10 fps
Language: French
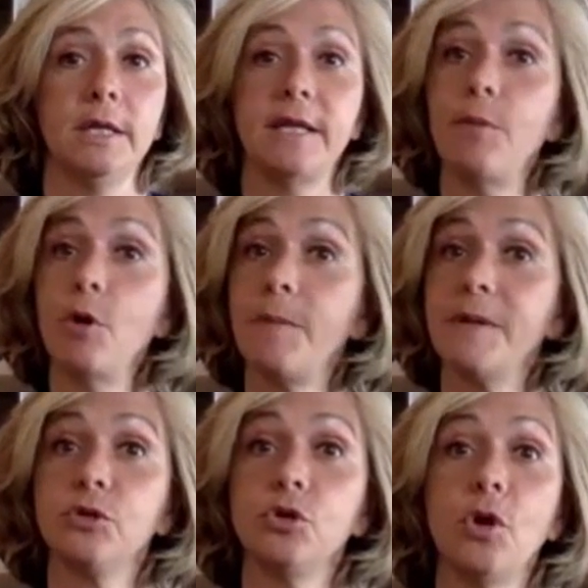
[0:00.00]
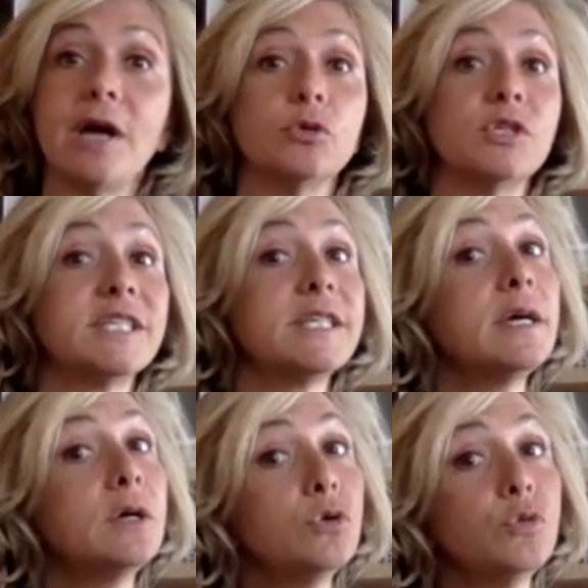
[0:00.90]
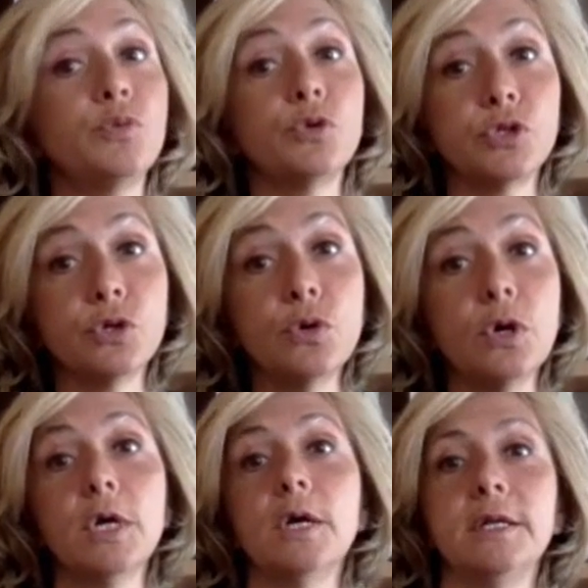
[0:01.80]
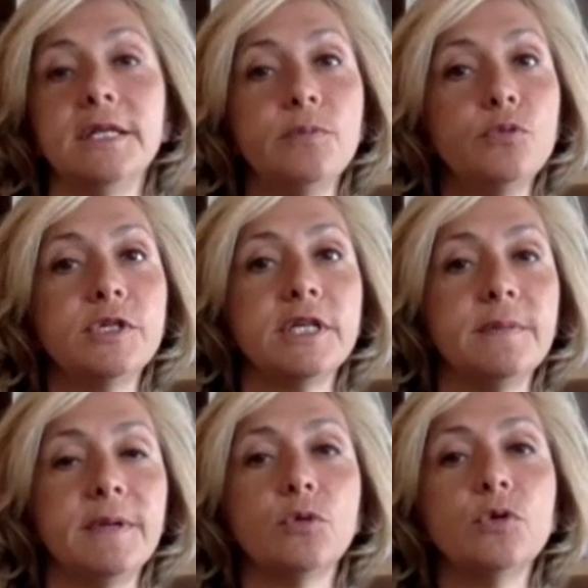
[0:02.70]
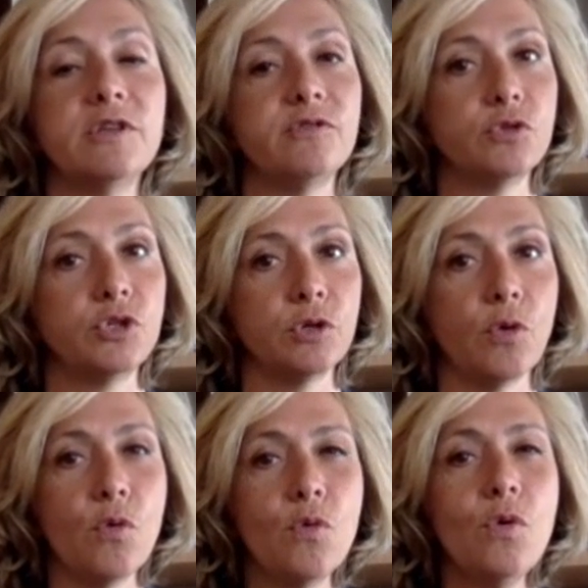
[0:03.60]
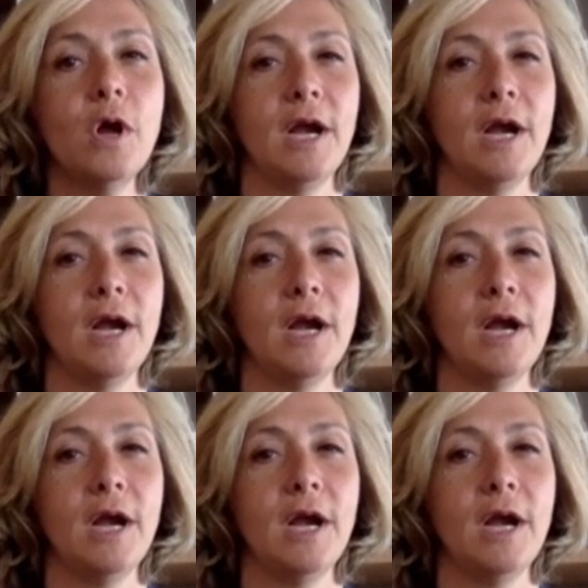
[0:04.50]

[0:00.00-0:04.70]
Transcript: D'abord parce qu'il y aura que 50% des bus et des métros qui fonctionneront.